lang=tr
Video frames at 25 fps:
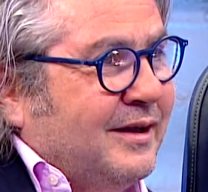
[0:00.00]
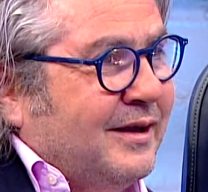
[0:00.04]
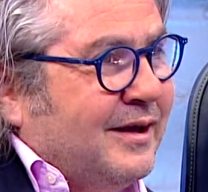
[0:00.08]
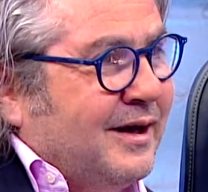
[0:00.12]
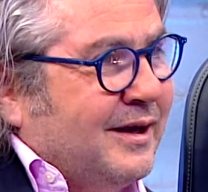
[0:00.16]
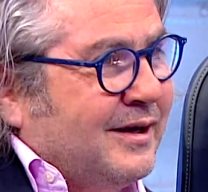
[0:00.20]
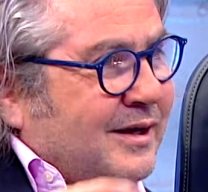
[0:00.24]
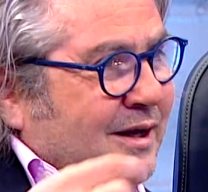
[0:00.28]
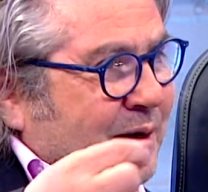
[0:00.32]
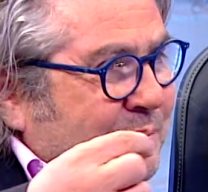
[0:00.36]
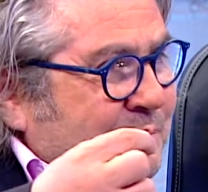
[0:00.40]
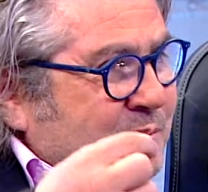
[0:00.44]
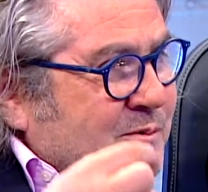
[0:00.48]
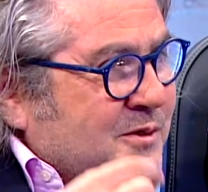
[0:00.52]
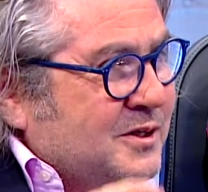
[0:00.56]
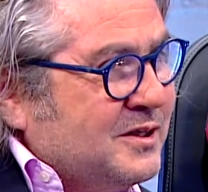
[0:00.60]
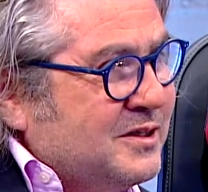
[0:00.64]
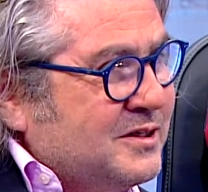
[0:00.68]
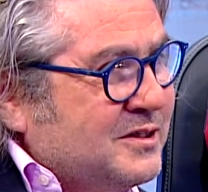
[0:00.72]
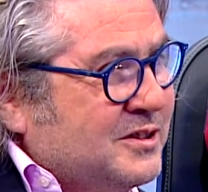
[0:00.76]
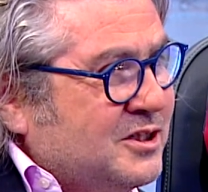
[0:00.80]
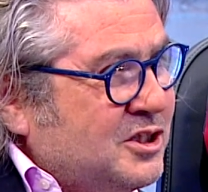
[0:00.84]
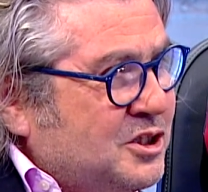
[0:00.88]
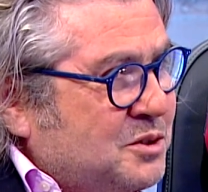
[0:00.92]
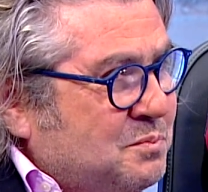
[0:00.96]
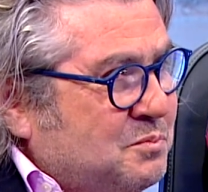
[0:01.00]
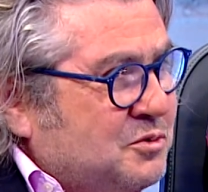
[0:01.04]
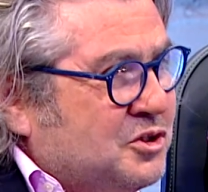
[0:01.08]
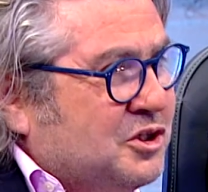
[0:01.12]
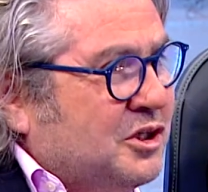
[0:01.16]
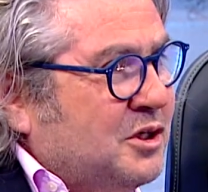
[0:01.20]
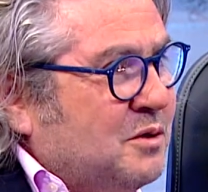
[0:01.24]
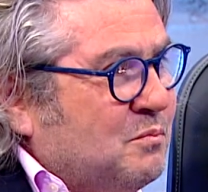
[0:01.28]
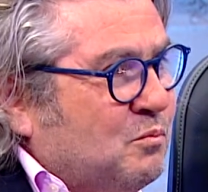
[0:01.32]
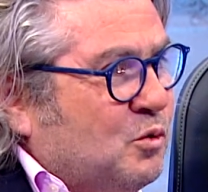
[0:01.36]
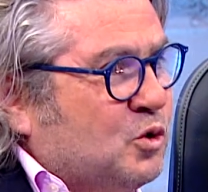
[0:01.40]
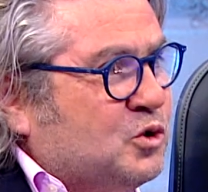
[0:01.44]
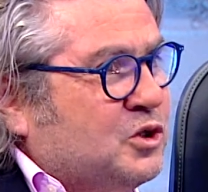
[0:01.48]
Yani yaptığınız hiçbir
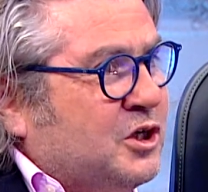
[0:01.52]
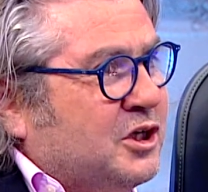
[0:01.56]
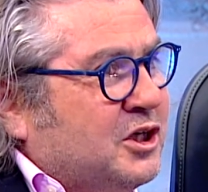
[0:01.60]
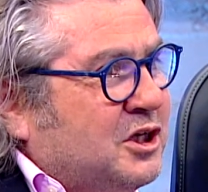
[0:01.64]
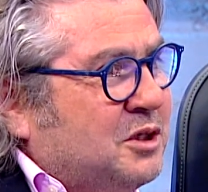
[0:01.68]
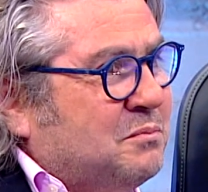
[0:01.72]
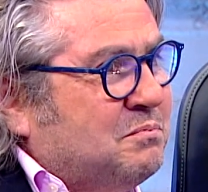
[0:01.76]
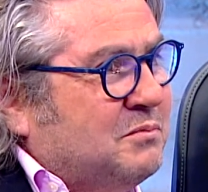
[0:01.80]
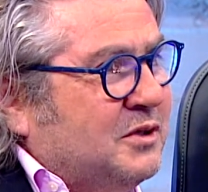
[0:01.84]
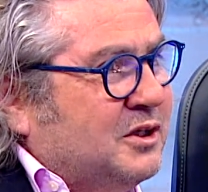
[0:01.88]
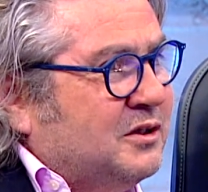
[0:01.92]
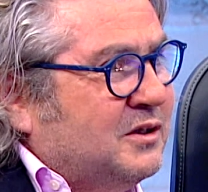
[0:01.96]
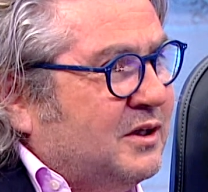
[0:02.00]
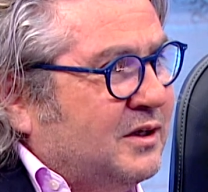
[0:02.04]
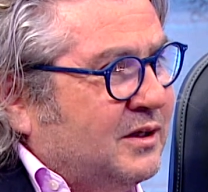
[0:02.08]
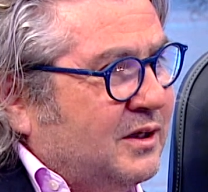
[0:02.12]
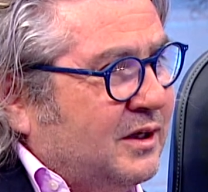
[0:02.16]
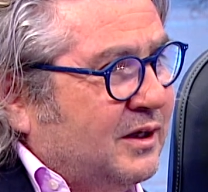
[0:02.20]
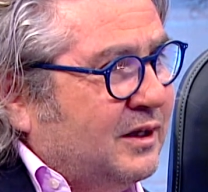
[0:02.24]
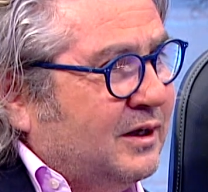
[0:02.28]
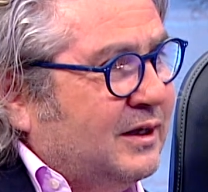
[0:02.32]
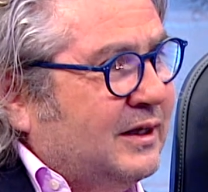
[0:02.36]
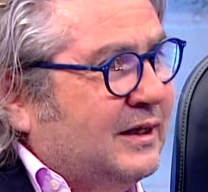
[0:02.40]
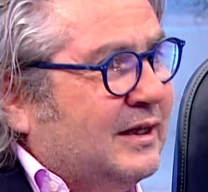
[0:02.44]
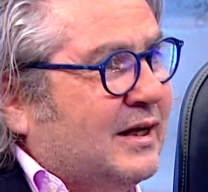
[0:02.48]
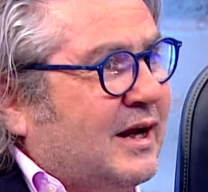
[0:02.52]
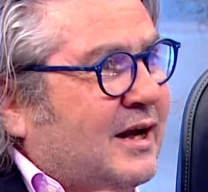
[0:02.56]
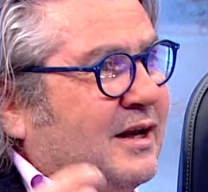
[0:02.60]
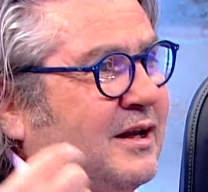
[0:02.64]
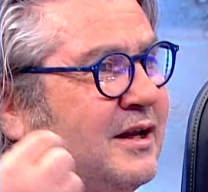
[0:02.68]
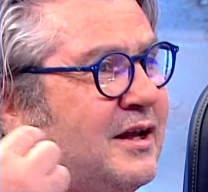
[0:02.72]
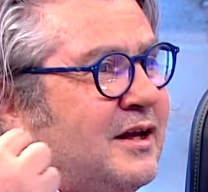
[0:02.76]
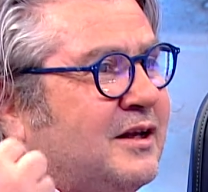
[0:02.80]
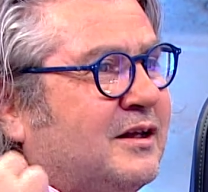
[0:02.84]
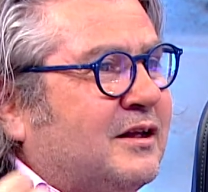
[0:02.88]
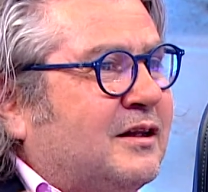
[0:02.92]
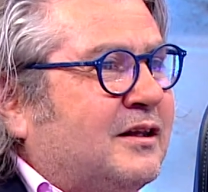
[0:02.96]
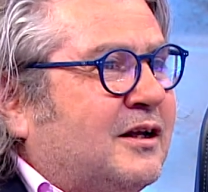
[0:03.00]
şeyin boşa gitmediğini
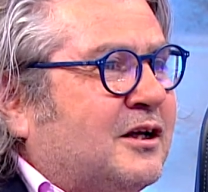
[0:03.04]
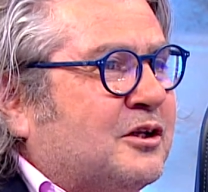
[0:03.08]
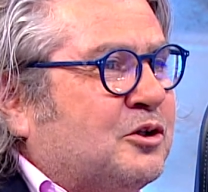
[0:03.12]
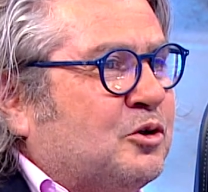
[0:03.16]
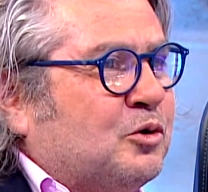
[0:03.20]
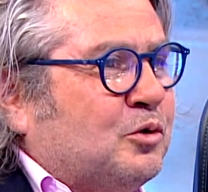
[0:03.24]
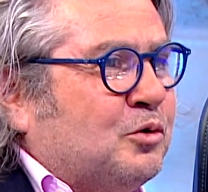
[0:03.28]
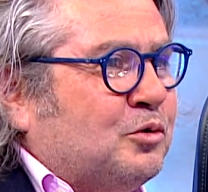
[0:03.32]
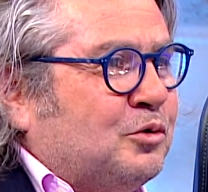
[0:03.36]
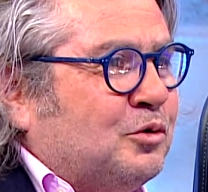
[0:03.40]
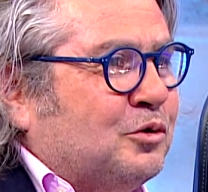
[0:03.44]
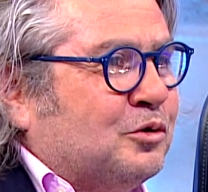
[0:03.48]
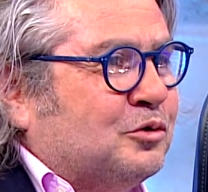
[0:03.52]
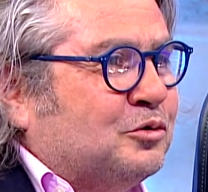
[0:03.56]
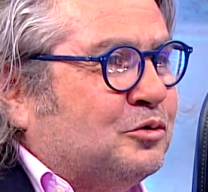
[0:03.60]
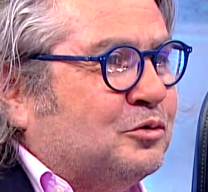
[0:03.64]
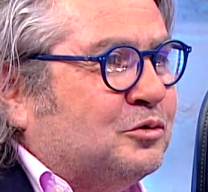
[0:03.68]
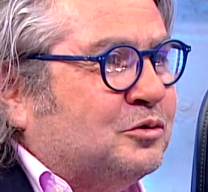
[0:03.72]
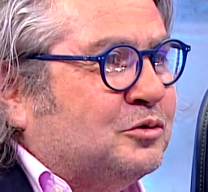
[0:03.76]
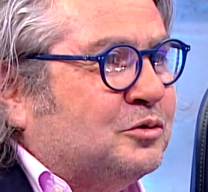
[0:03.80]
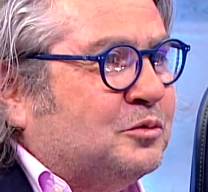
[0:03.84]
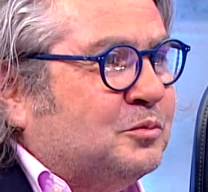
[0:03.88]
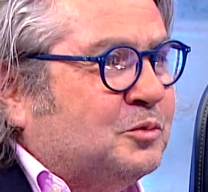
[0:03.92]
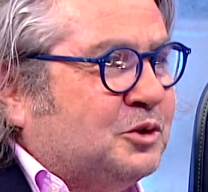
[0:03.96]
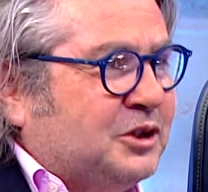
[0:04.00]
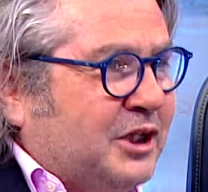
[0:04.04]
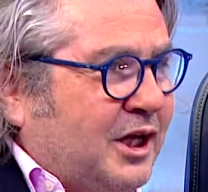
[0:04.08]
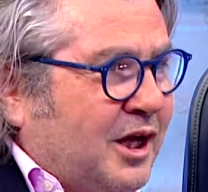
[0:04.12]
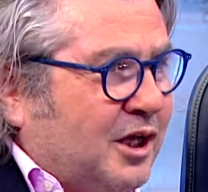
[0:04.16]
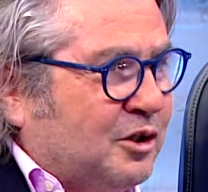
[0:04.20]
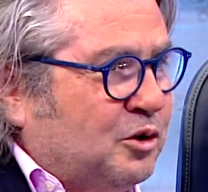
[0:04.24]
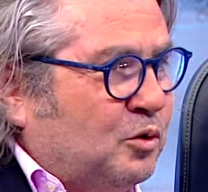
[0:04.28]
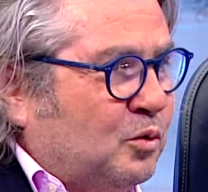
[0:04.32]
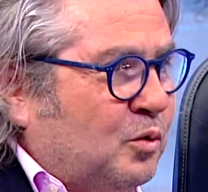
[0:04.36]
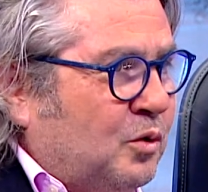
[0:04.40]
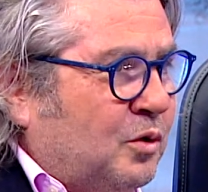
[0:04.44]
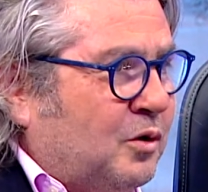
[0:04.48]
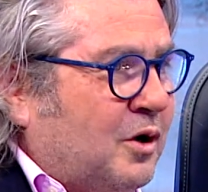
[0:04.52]
ilerleyen yıllarda görüyorsunuz.
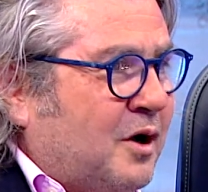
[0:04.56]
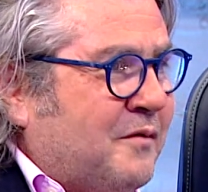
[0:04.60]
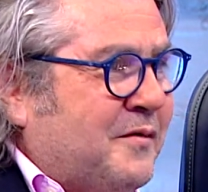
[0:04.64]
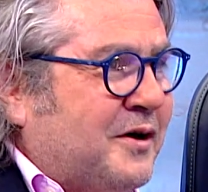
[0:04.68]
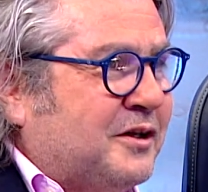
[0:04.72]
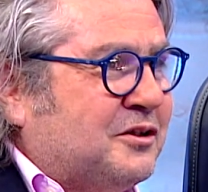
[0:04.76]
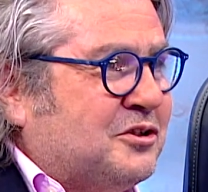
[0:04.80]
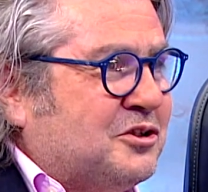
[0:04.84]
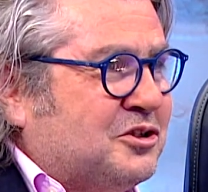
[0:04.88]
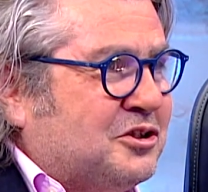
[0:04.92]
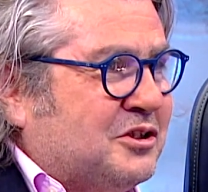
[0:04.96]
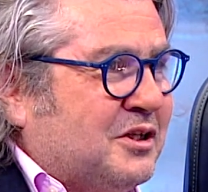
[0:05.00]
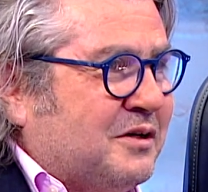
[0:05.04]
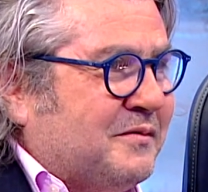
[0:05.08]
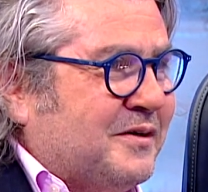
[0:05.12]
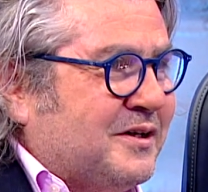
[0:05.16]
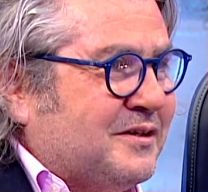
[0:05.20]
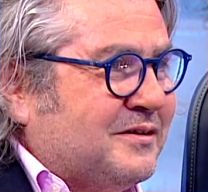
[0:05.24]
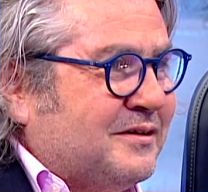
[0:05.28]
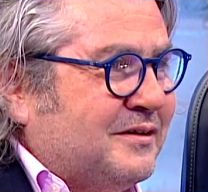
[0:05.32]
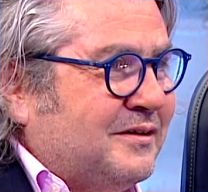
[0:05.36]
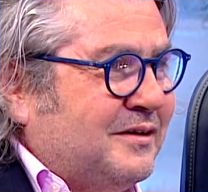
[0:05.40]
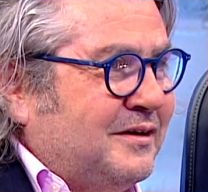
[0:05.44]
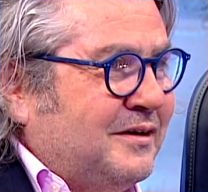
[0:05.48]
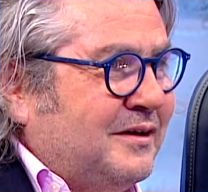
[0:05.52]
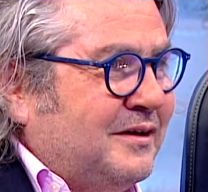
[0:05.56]
Seyahatin o avantajı da var.